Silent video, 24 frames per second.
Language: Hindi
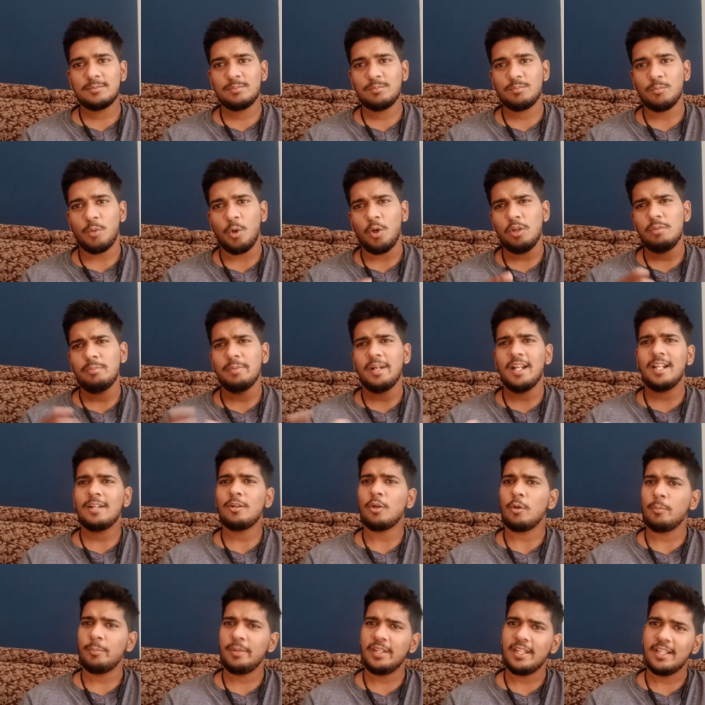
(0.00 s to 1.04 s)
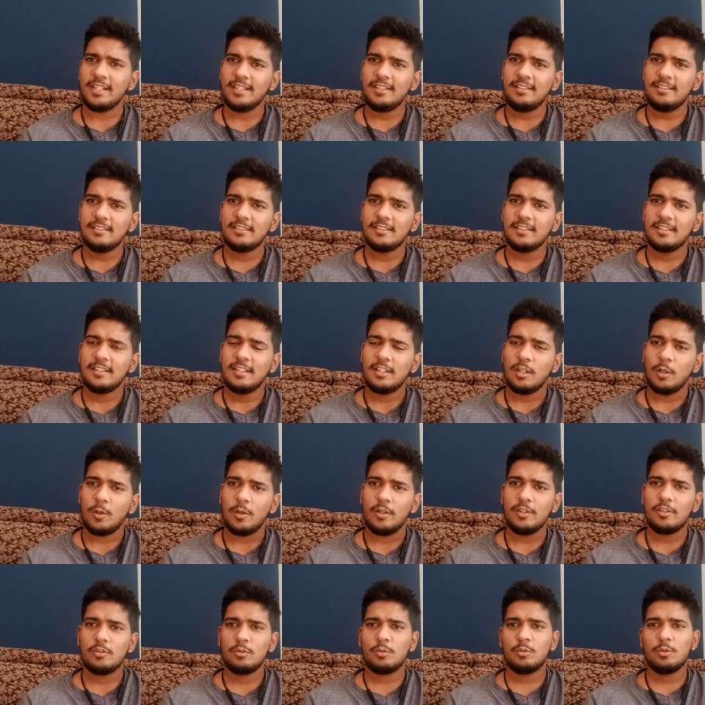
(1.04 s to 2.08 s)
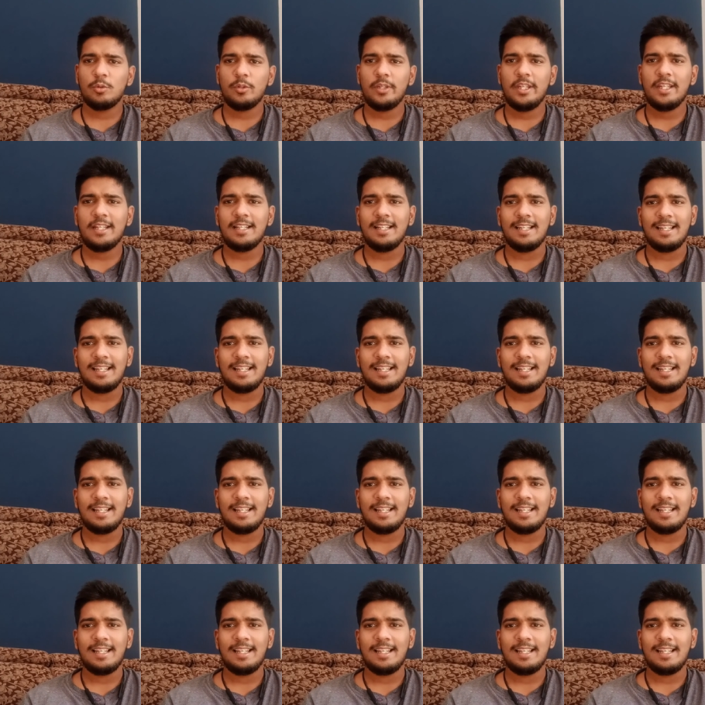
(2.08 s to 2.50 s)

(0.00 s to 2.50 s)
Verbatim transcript: बहुत बड़ा टॉपिक है और इसको एक